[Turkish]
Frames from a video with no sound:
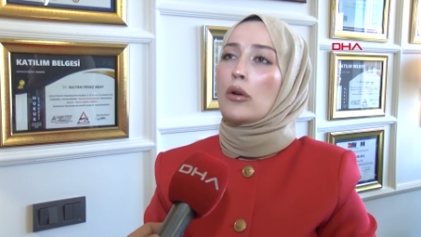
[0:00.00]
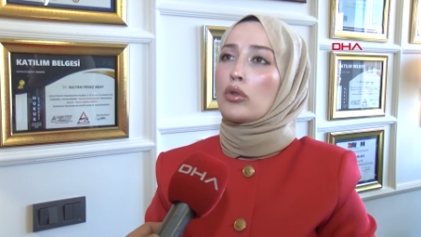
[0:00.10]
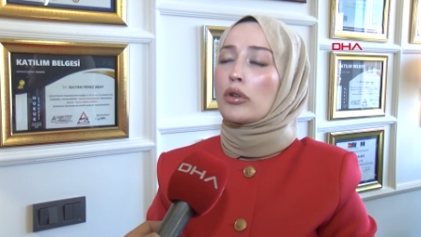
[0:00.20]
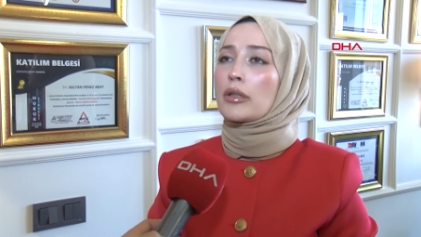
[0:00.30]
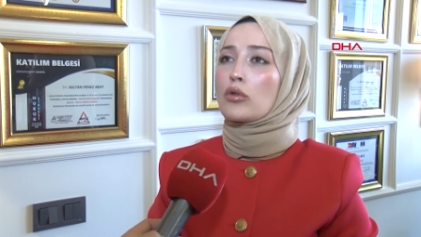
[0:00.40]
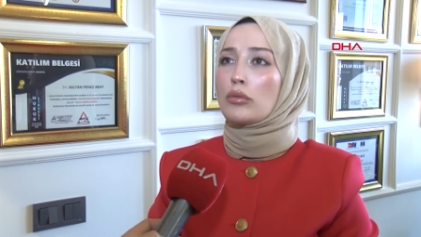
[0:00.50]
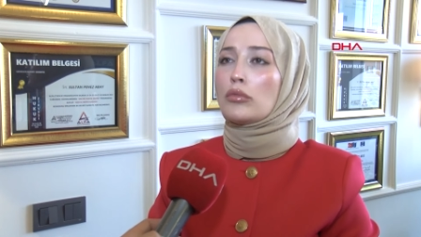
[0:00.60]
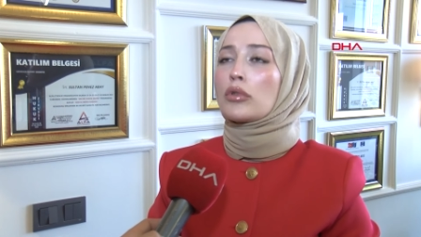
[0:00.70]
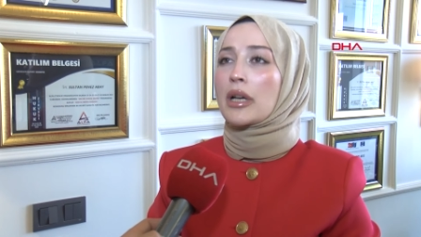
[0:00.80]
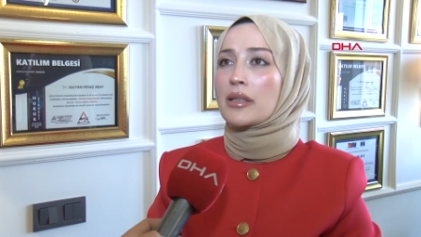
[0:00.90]
Hukuki
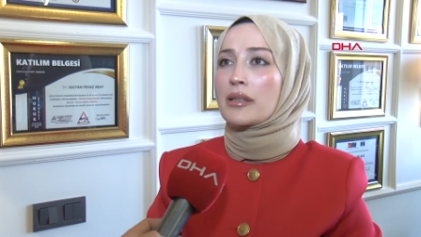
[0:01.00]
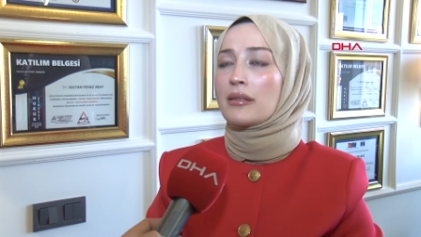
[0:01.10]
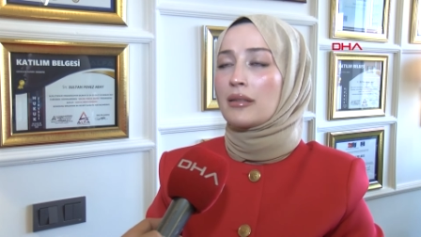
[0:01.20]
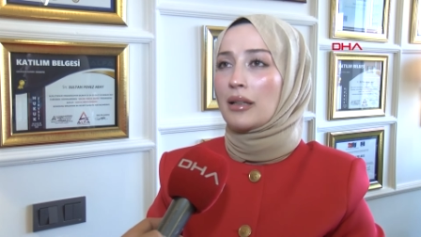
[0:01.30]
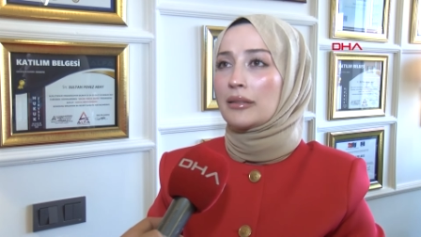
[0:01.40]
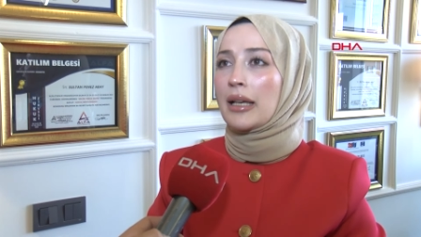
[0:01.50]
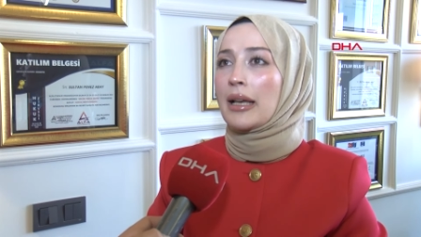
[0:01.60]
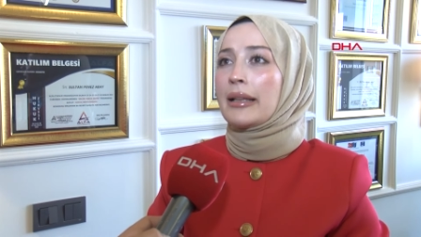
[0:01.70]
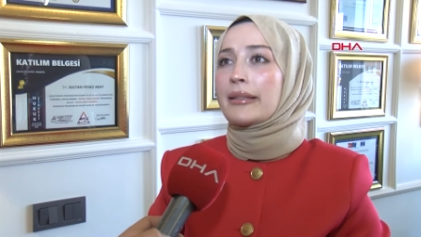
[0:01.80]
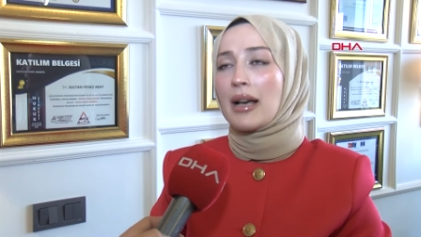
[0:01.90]
sorumluluk açısından
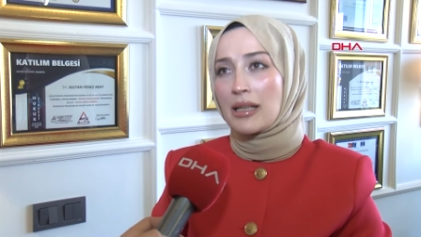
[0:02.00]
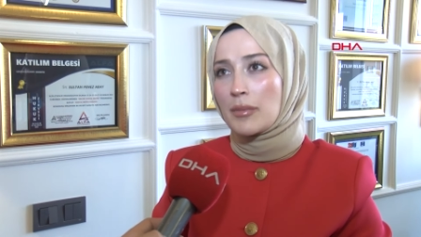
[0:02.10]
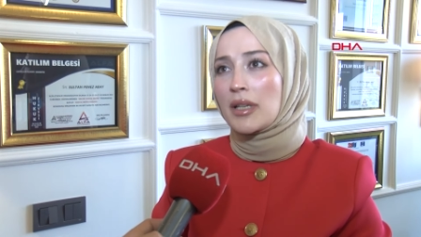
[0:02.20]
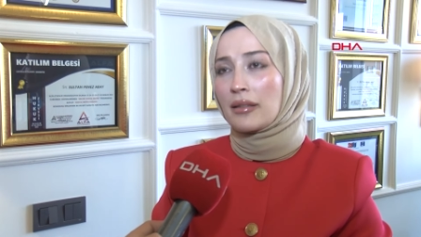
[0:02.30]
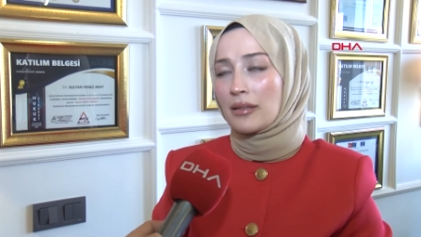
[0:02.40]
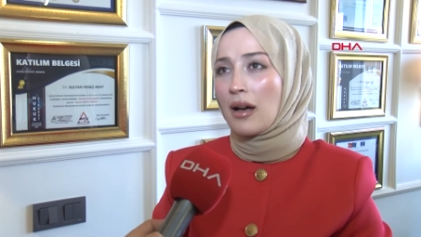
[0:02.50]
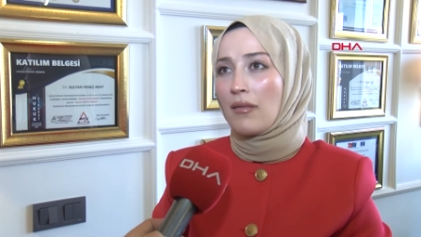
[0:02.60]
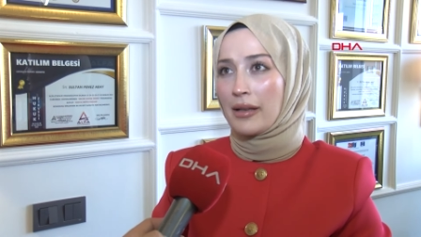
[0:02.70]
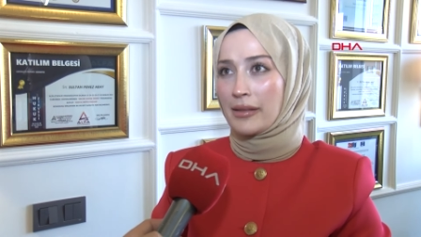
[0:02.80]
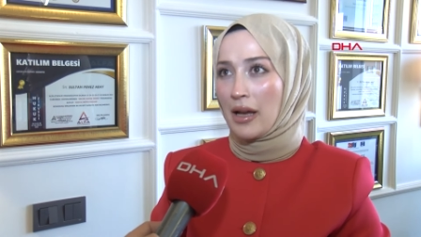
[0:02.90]
tazminat
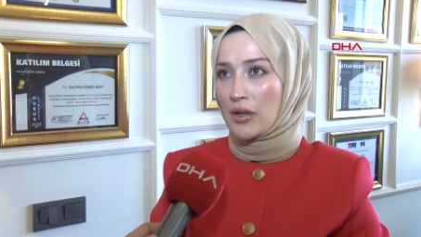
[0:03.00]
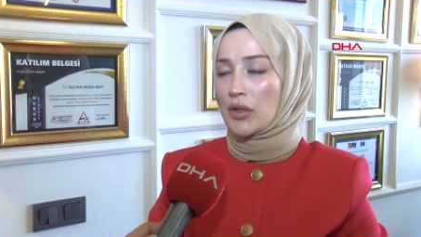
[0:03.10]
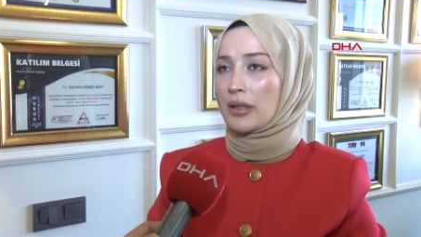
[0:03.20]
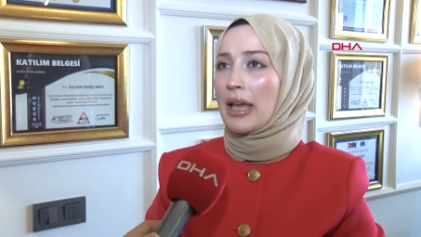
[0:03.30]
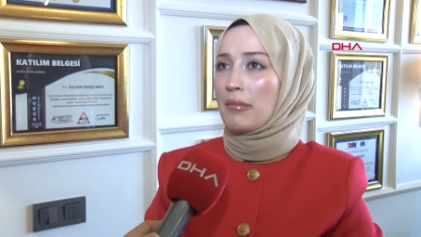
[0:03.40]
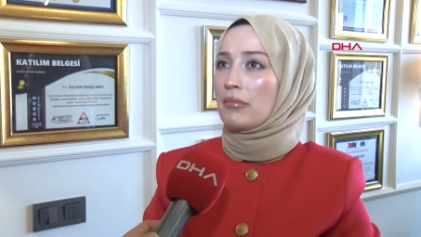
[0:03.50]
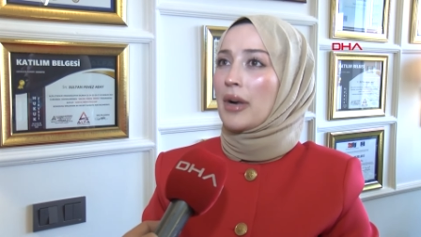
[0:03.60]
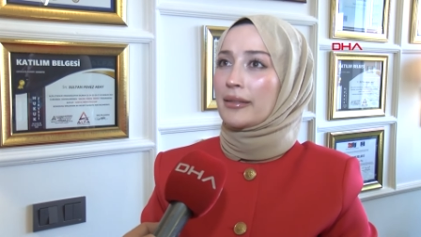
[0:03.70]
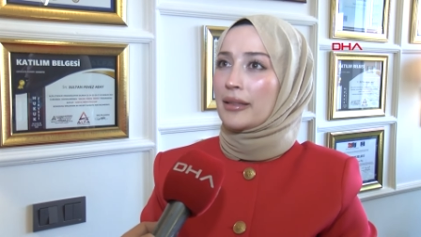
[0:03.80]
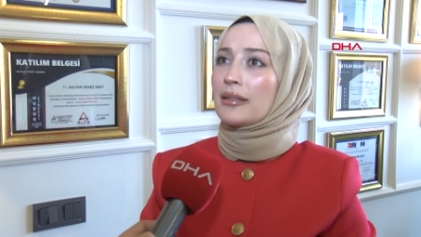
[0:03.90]
davası açtık. Hem
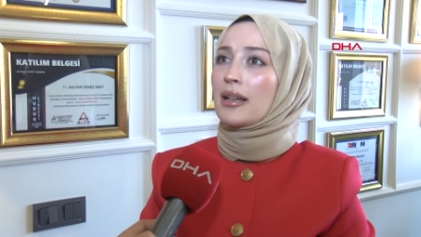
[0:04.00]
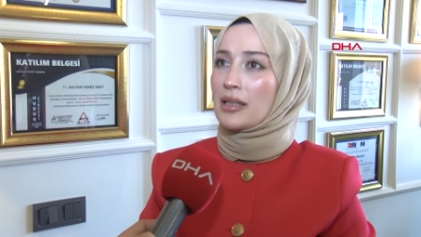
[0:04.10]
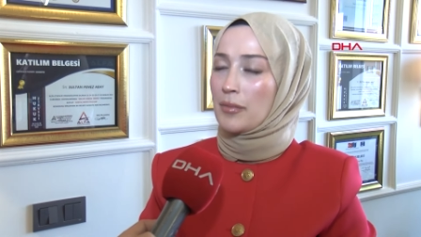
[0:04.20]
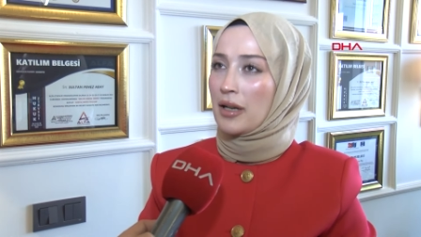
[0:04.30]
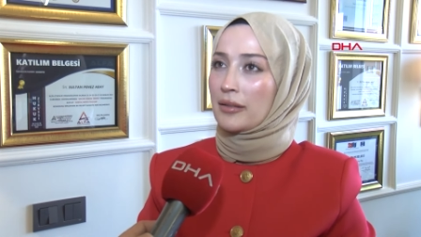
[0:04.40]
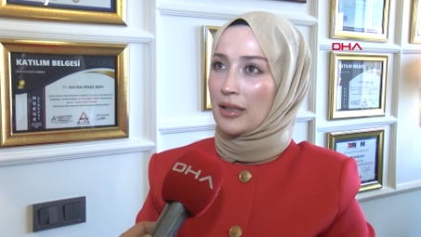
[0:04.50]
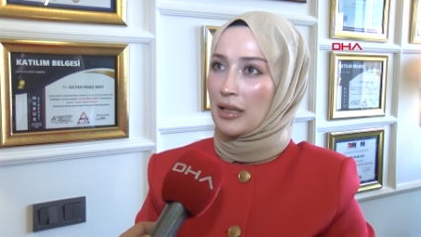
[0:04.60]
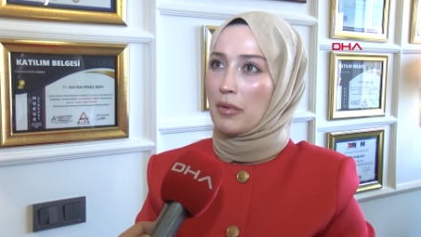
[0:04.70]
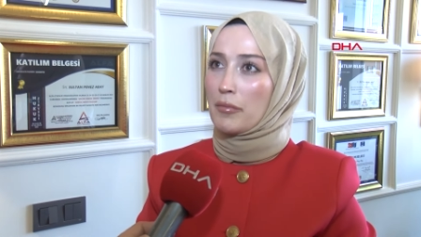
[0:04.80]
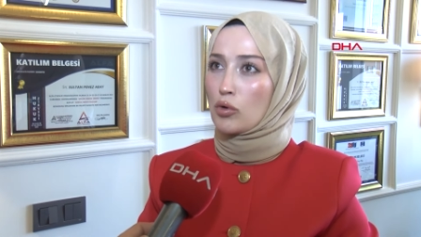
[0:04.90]
maddi tazminat
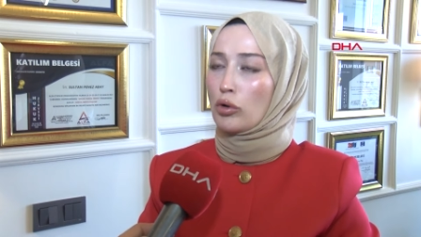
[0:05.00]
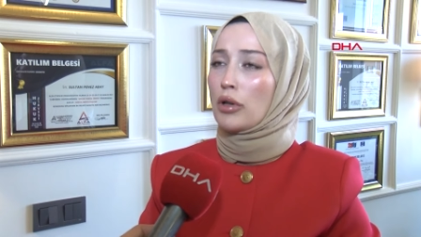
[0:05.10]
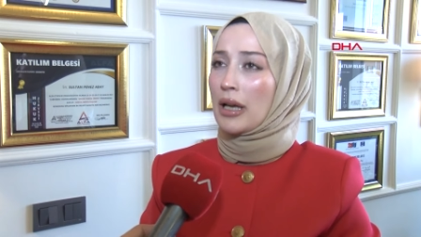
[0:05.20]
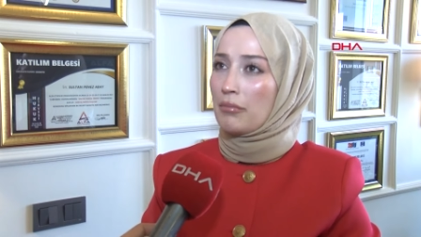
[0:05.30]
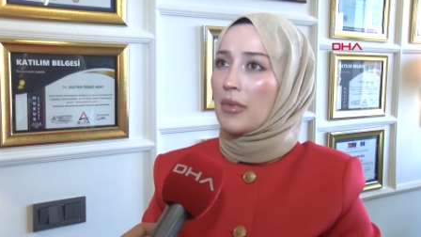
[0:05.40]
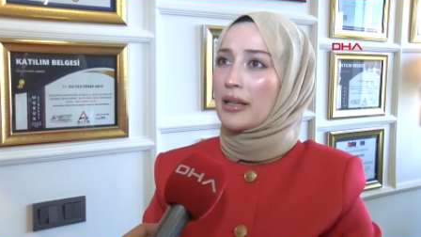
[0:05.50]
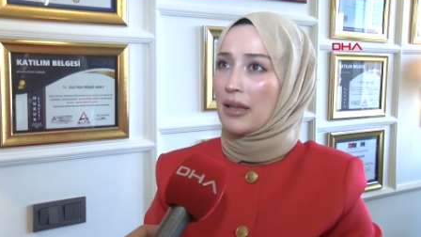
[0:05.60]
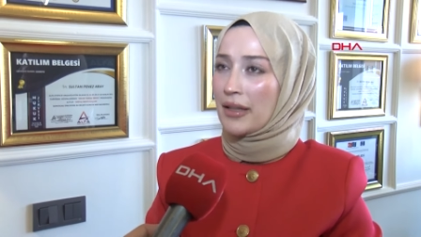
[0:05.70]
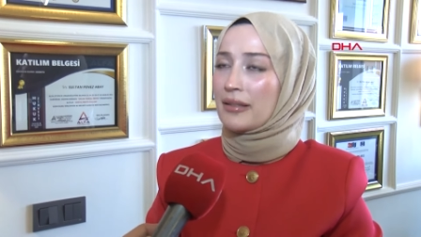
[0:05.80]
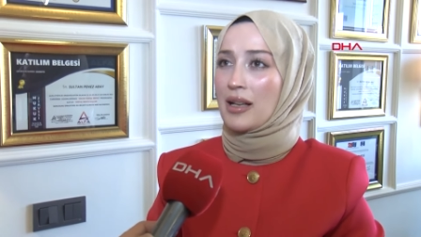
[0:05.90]
talebimiz oldu hem
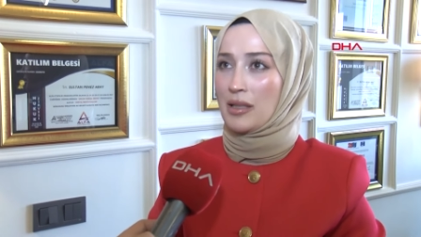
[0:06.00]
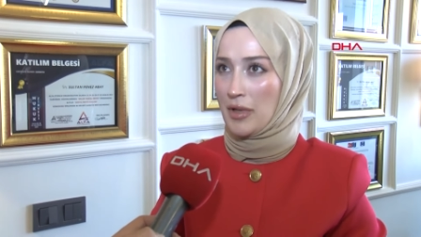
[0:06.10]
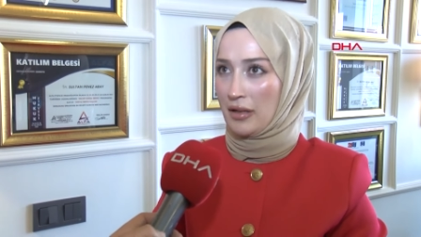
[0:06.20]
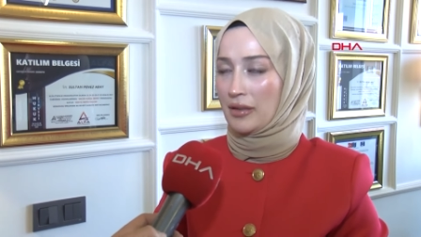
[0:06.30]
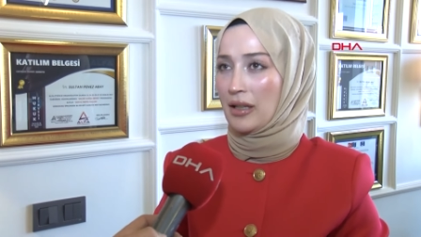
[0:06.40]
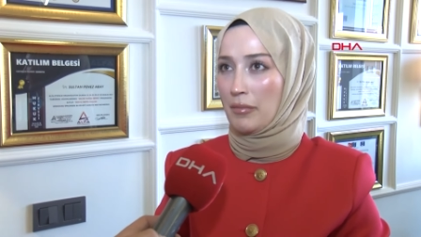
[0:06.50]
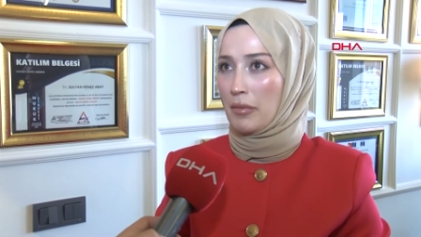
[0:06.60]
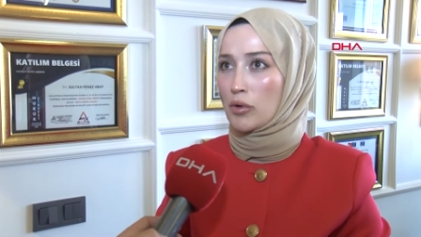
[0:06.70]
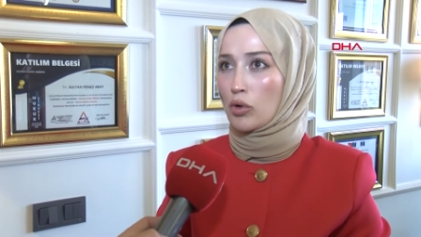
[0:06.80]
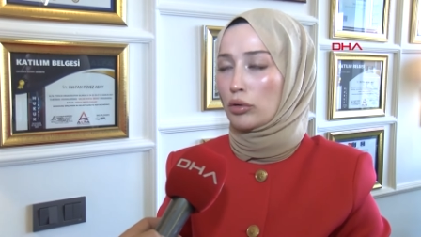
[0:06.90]
manevi tazminat
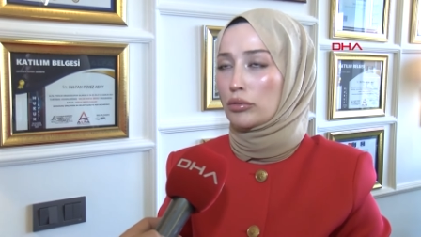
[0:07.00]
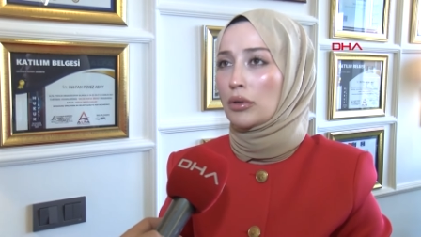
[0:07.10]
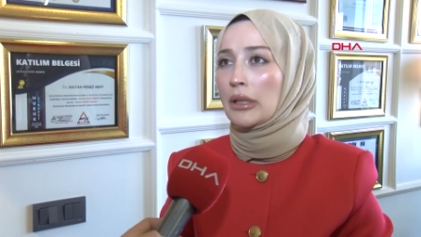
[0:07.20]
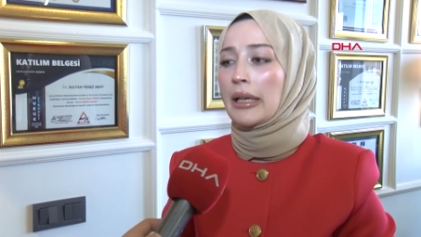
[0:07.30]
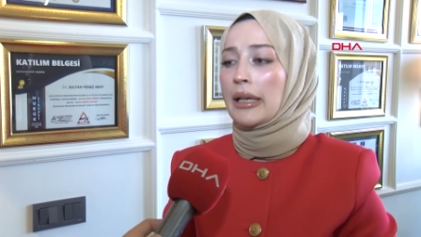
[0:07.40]
talebimiz oldu.